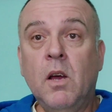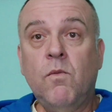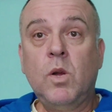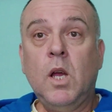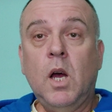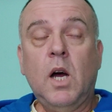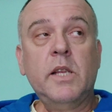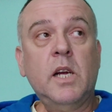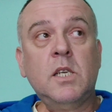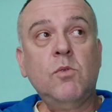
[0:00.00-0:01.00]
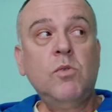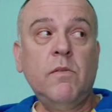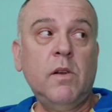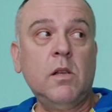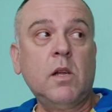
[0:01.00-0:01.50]
Вот. А наши
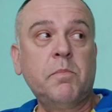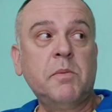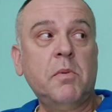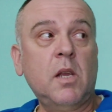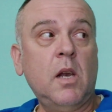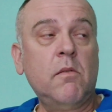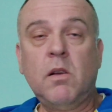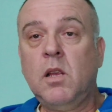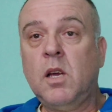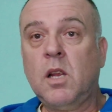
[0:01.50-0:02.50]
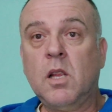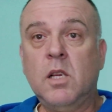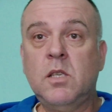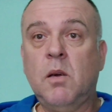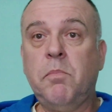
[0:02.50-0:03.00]
удивленно так посмотрели, говорят, ни
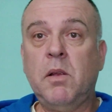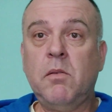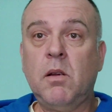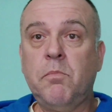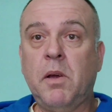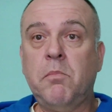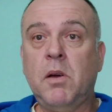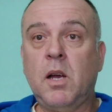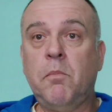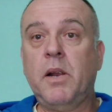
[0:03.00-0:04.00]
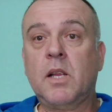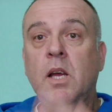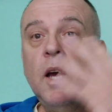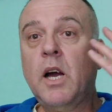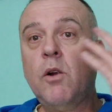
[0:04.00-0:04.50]
хрена себе, опять, опять
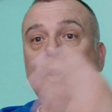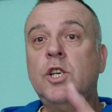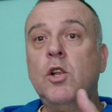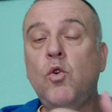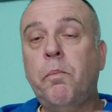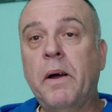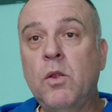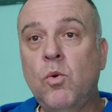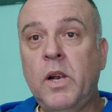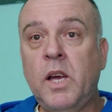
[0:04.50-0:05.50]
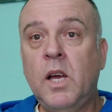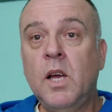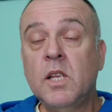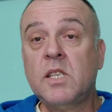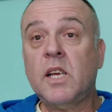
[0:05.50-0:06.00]
боекомплект. Короче, лупанули,
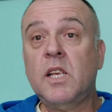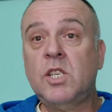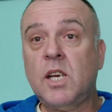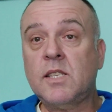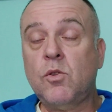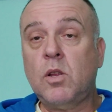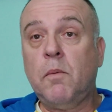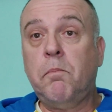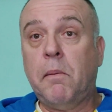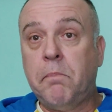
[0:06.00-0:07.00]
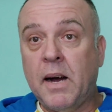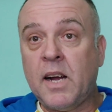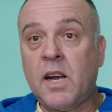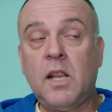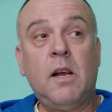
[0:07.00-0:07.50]
целый час оно там
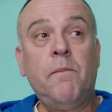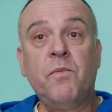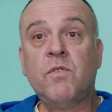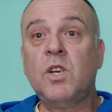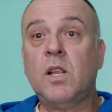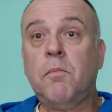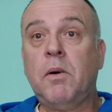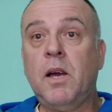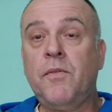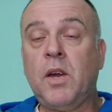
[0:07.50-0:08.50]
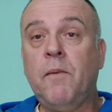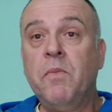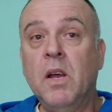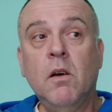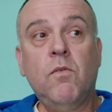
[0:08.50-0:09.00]
бабахкало в Чернобаевке,
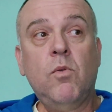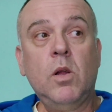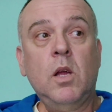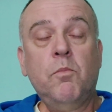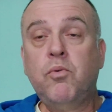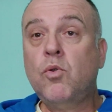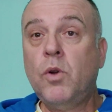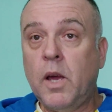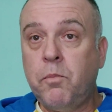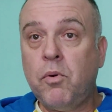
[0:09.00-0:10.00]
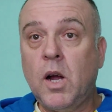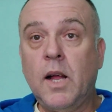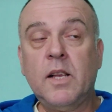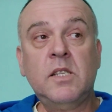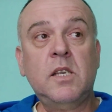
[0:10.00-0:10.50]
вот, курей
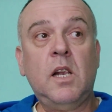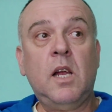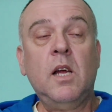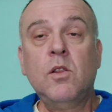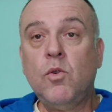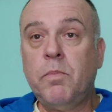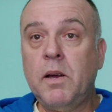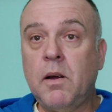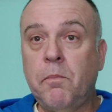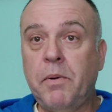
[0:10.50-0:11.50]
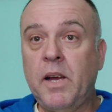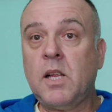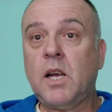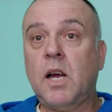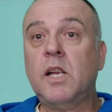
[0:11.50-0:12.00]
пугало сильно, но
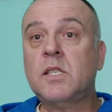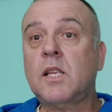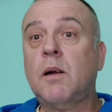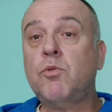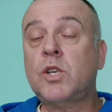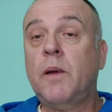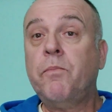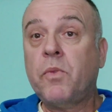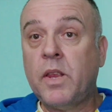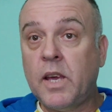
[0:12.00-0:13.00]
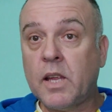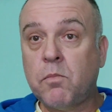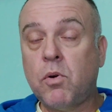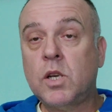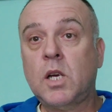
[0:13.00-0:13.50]
боекомплекта, как говорится, там уже
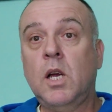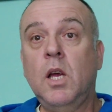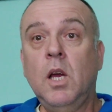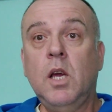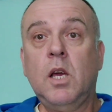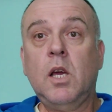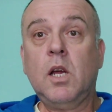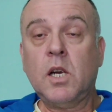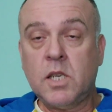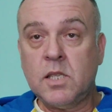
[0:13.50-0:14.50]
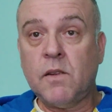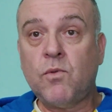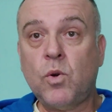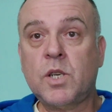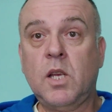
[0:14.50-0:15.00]
нет больше. И расистов
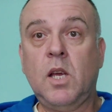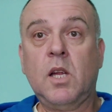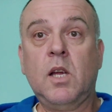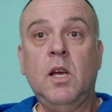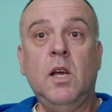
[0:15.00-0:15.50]
тоже нет.